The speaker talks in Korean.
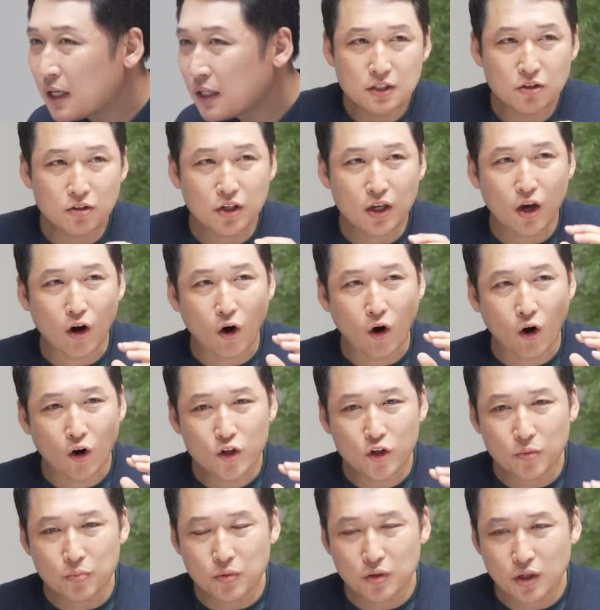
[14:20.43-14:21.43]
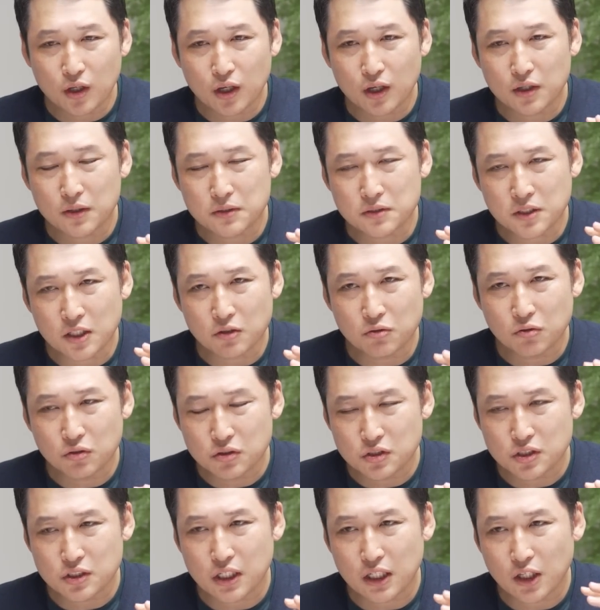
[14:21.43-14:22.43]
이렇게 어렵게
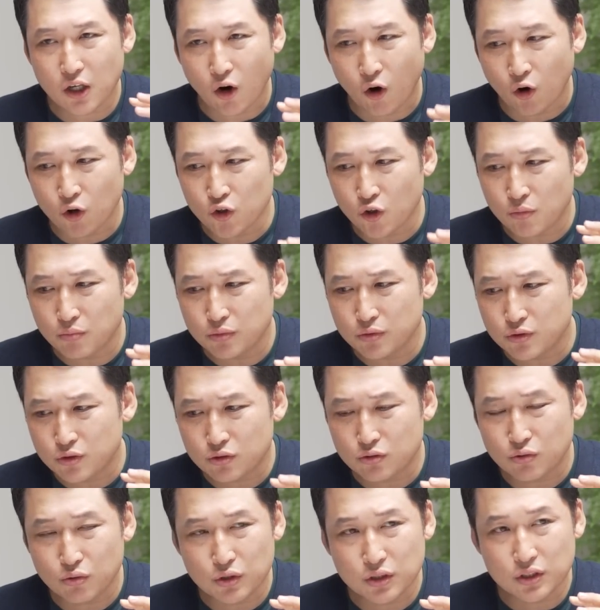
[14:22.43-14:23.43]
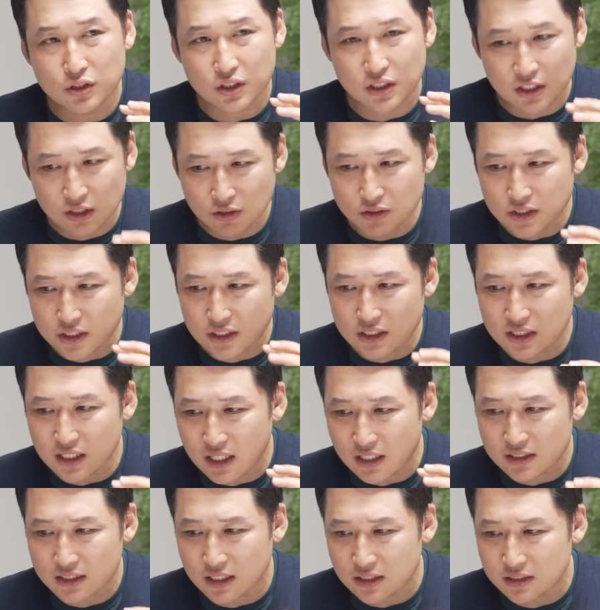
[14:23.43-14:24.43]
채권 시장이 얼어붙고 있는 이런
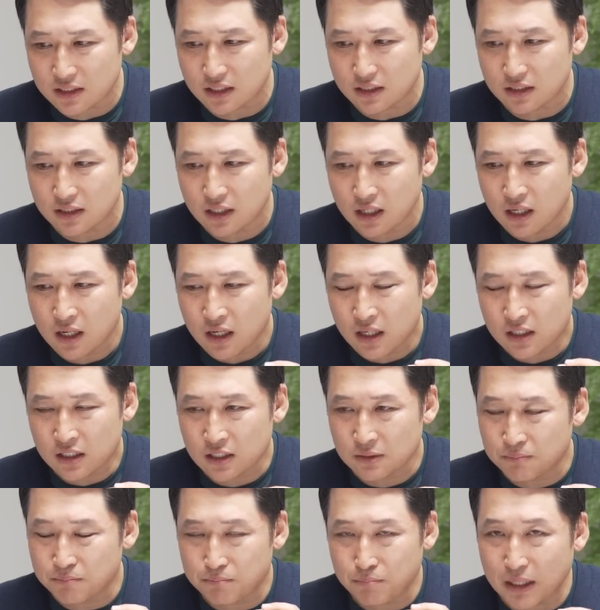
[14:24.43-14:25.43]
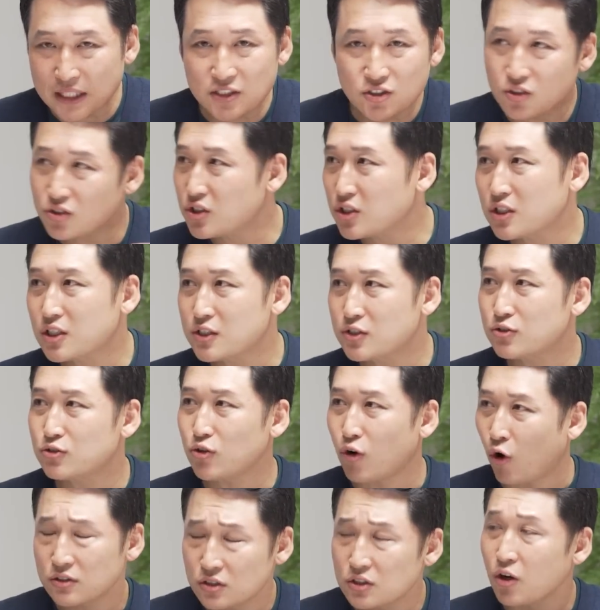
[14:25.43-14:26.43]
시장 자체를 급반전시킬
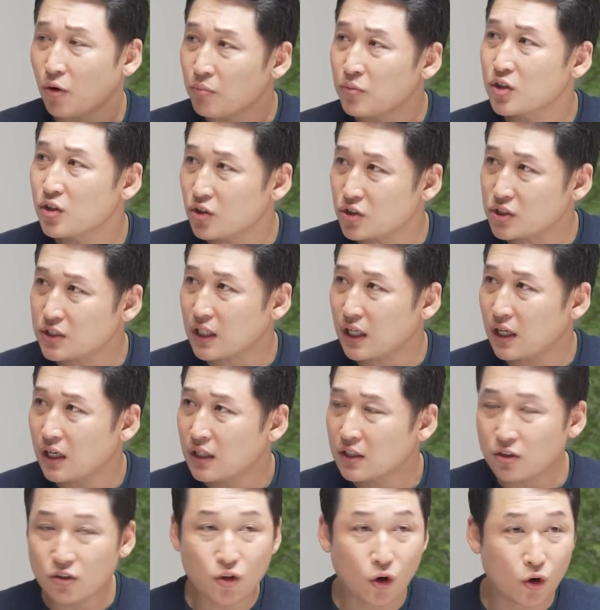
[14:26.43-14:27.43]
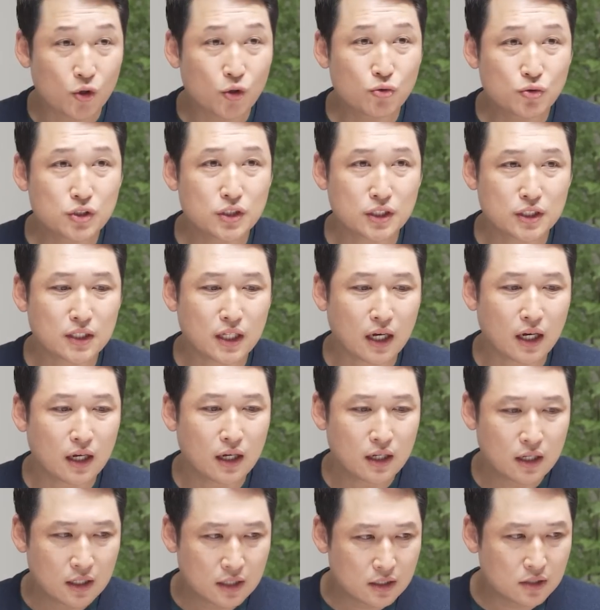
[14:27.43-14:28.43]
수는 없는 것이다. 그건 어려운 일이다.
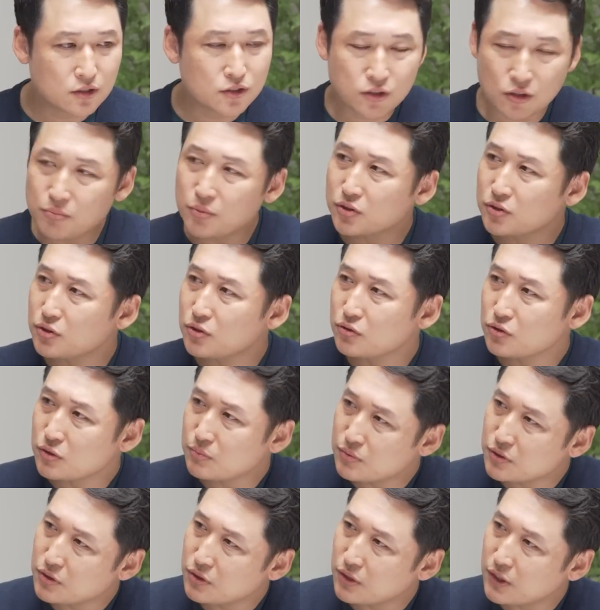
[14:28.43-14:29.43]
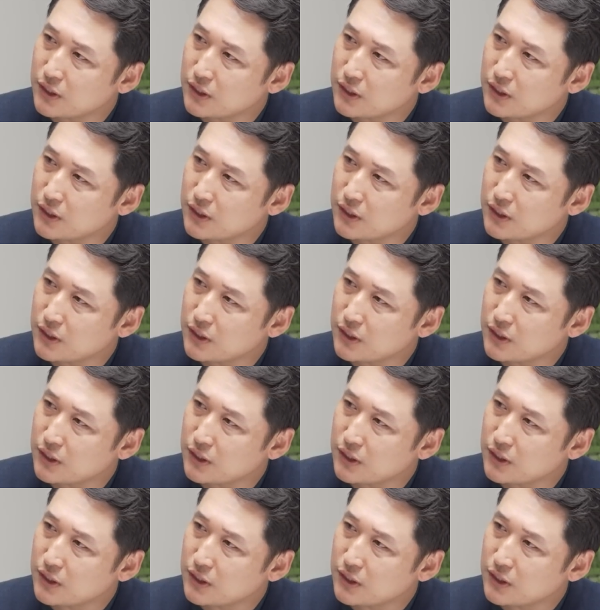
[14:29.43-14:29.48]
이걸 설명드리고 싶은